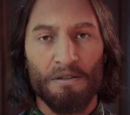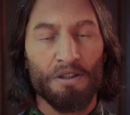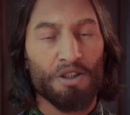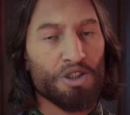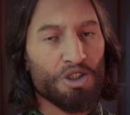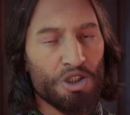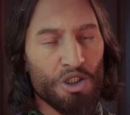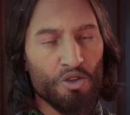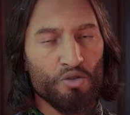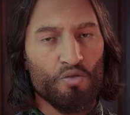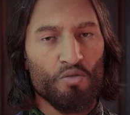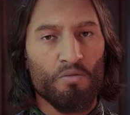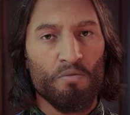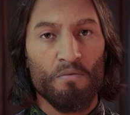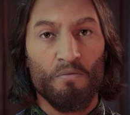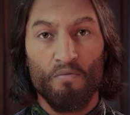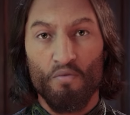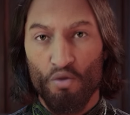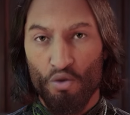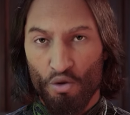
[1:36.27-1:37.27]
تشتركوا
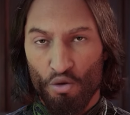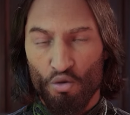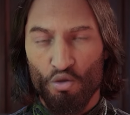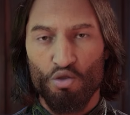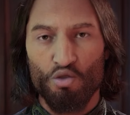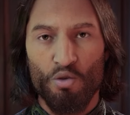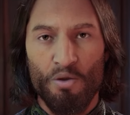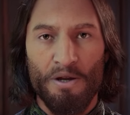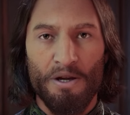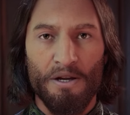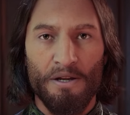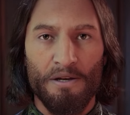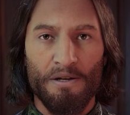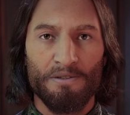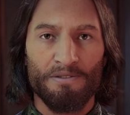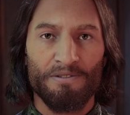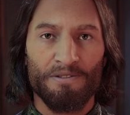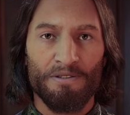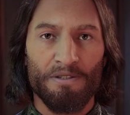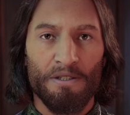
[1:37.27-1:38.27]
وتدوسوا على
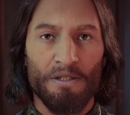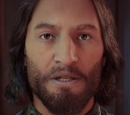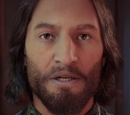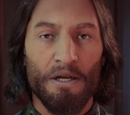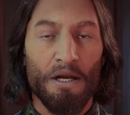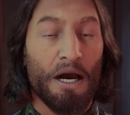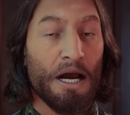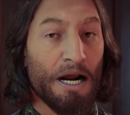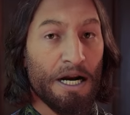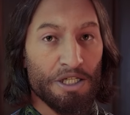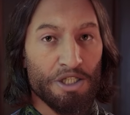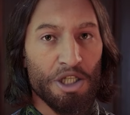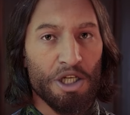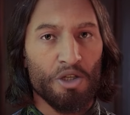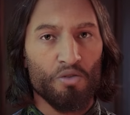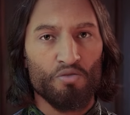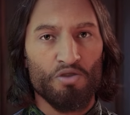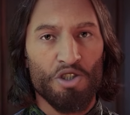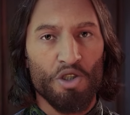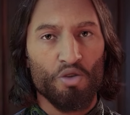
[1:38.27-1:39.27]
الجرس
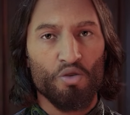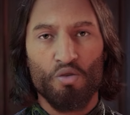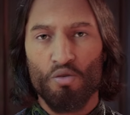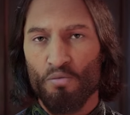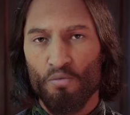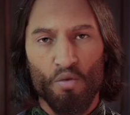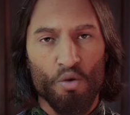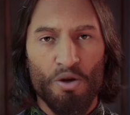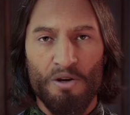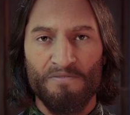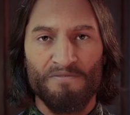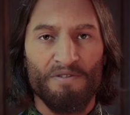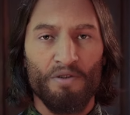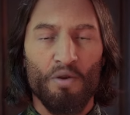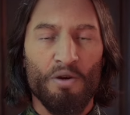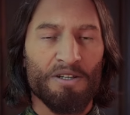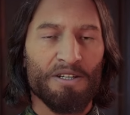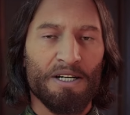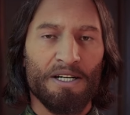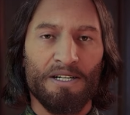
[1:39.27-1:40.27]
علشان يوصل لكم كل
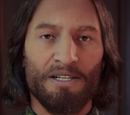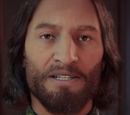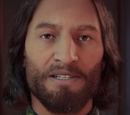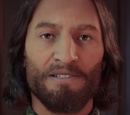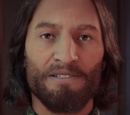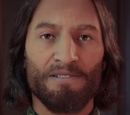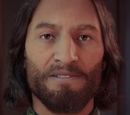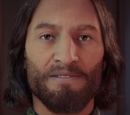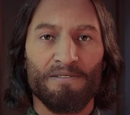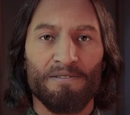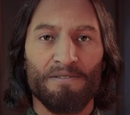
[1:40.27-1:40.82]
الفيديوهات الجديدة